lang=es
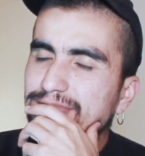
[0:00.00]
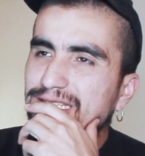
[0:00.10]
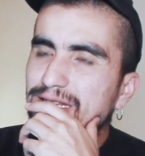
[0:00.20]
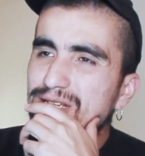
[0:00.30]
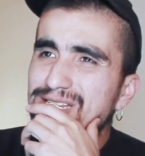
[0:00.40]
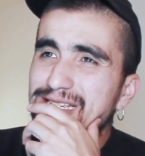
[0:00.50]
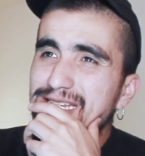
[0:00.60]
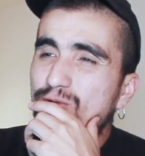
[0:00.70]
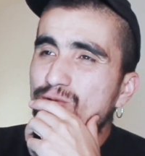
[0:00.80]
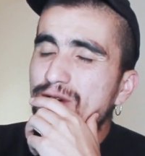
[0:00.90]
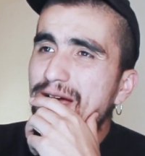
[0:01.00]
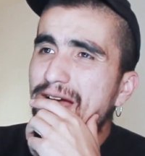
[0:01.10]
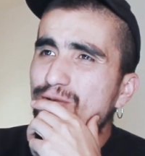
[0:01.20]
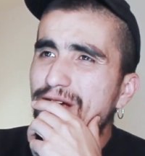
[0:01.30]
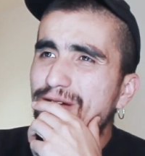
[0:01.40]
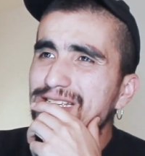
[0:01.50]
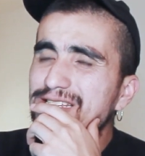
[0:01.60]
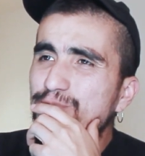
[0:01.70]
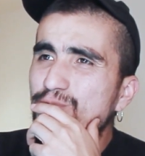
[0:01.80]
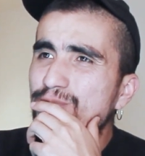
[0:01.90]
O sea, si hago una, un avance
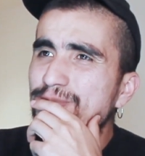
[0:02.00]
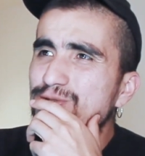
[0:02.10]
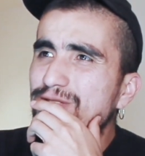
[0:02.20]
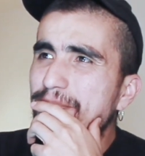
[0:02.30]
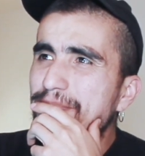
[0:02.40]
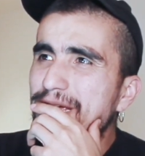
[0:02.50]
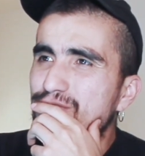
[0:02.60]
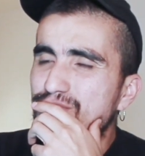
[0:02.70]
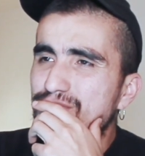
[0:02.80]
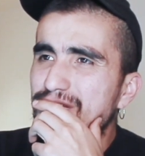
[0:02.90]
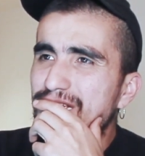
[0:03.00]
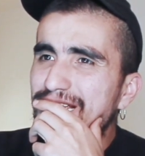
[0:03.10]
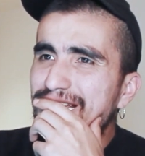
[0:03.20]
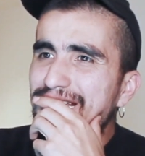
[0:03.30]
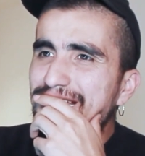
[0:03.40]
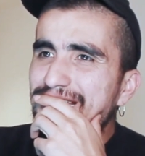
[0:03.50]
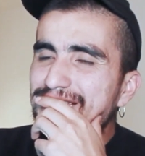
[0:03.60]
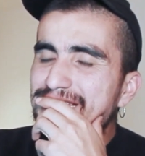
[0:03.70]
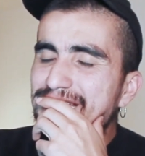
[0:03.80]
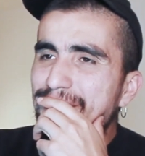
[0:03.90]
por un millón de pesos,
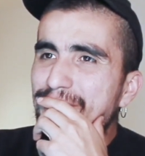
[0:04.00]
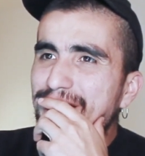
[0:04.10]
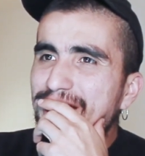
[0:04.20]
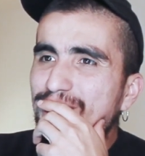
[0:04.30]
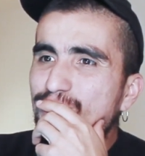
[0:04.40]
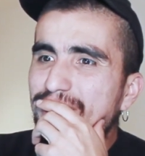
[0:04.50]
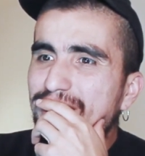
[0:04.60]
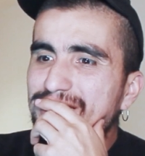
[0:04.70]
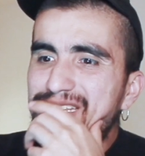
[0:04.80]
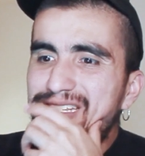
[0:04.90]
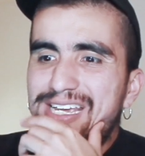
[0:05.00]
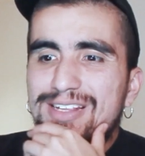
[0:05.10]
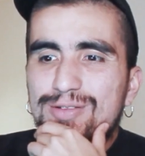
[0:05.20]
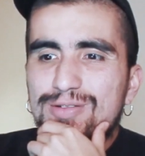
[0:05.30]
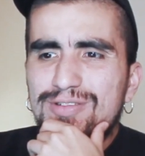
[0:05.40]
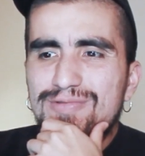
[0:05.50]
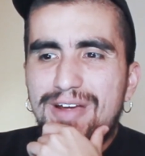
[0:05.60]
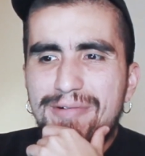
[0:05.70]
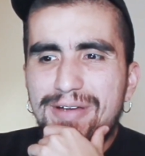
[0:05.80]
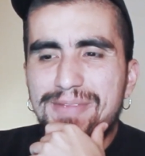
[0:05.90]
ya me van a cobrar
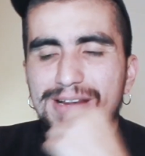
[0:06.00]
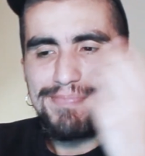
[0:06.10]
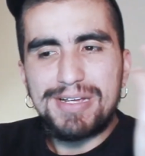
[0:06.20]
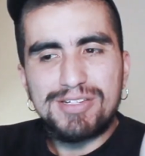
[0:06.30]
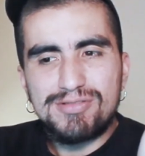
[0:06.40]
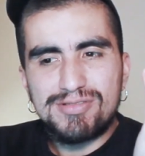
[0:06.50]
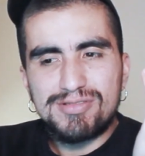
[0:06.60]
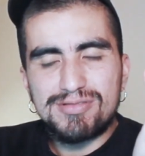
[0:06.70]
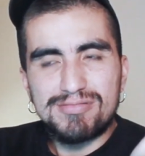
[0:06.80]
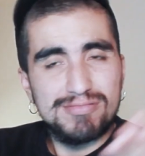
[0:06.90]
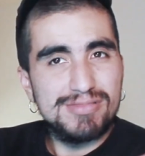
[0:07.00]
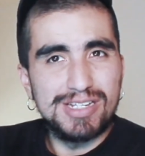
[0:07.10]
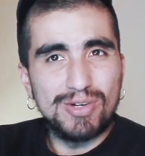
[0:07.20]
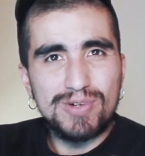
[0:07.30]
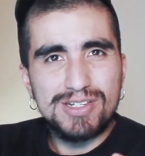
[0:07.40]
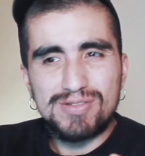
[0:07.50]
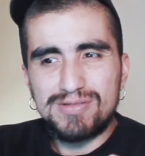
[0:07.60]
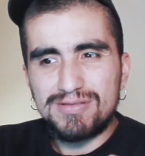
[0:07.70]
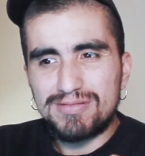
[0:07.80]
109 mil pesos, según esto.